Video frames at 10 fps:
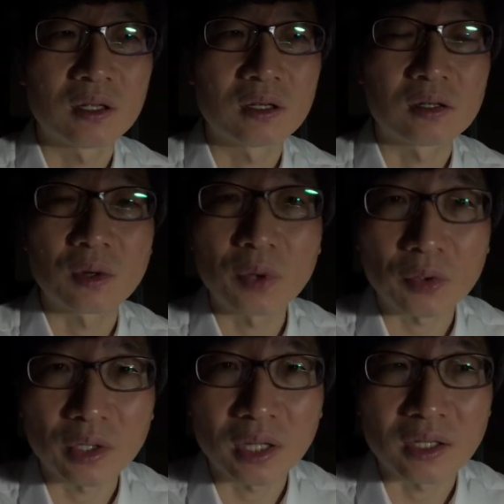그러면
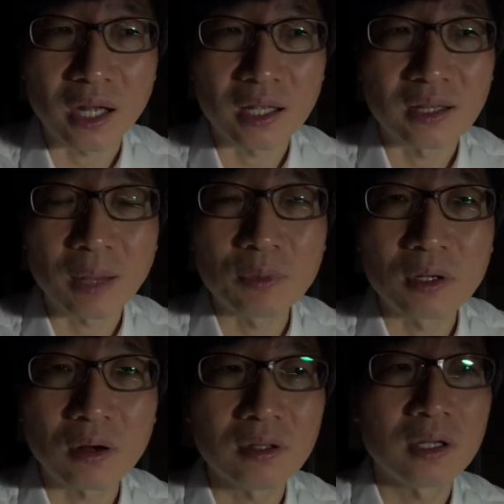어떻게 되냐? 남는
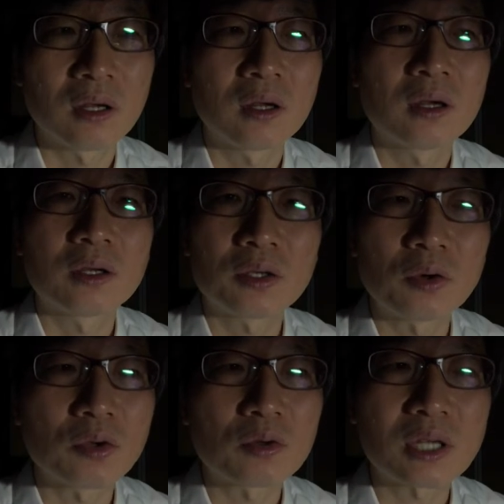건
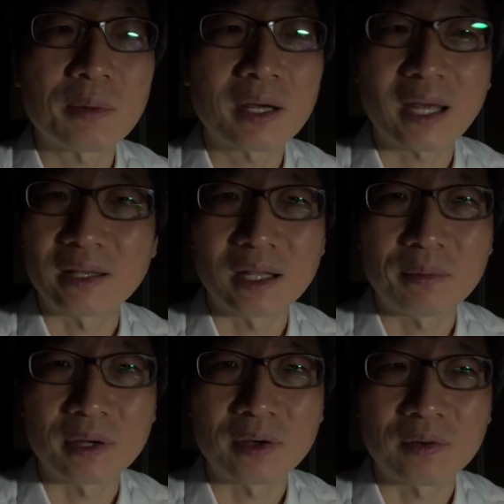형용사밖에 안
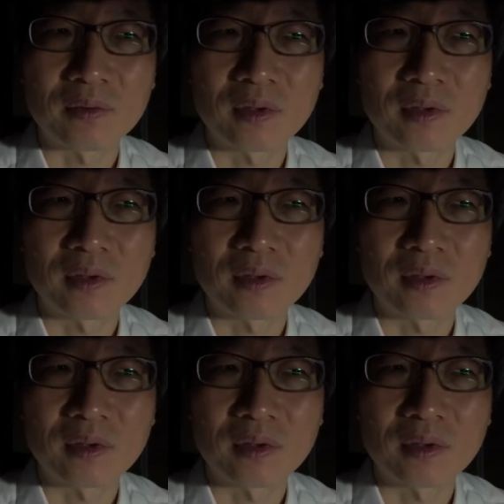남아요.